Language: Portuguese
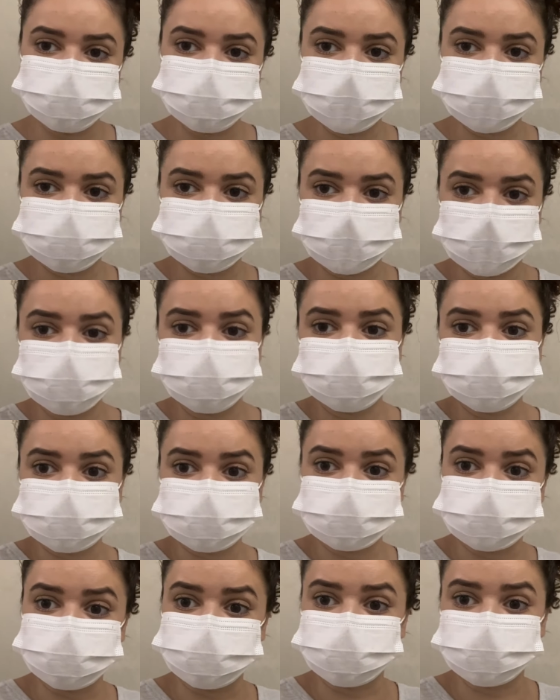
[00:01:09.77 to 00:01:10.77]
pessoal,
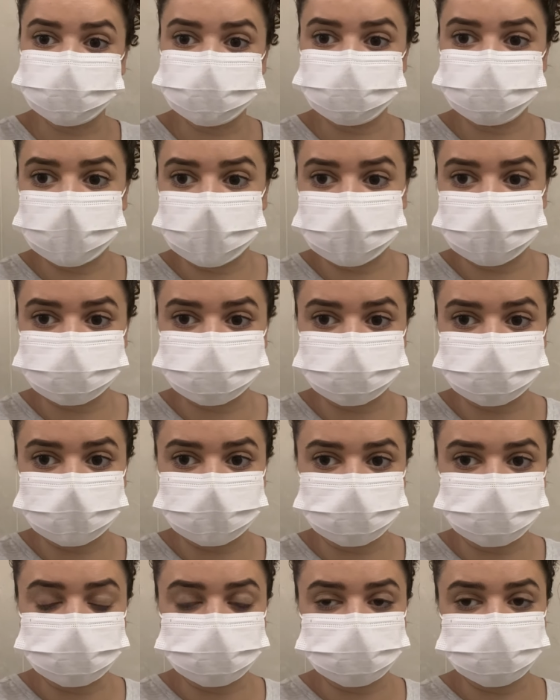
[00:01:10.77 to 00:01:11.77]
fizemos o
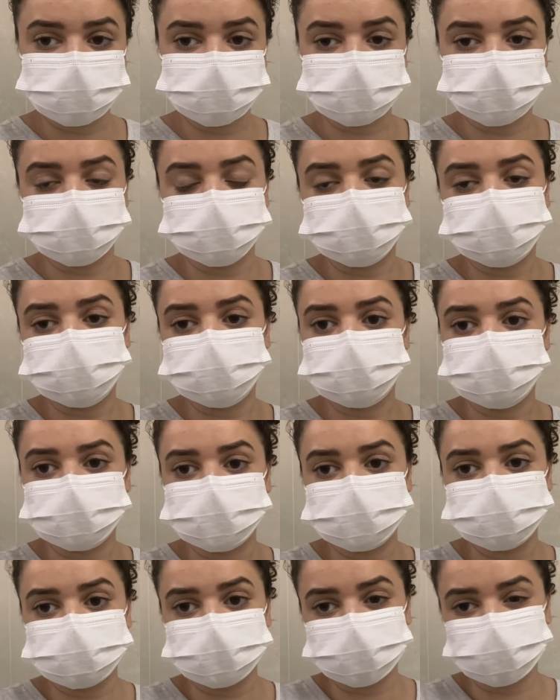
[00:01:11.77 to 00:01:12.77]
pagamento, ficou por
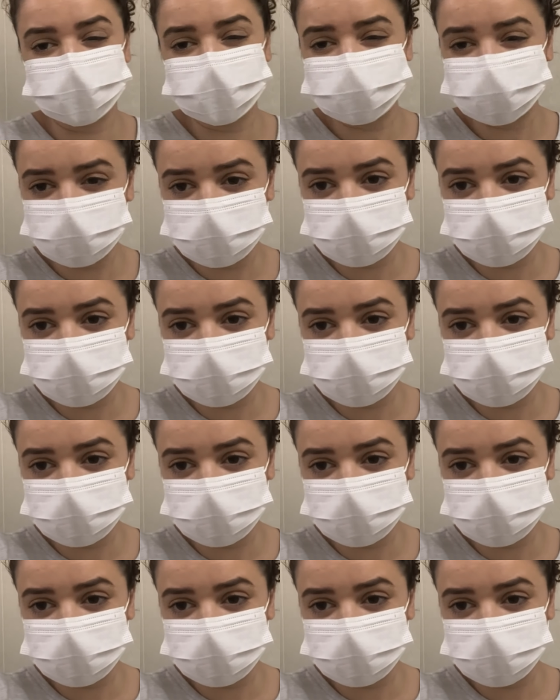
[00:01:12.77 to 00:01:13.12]
2.500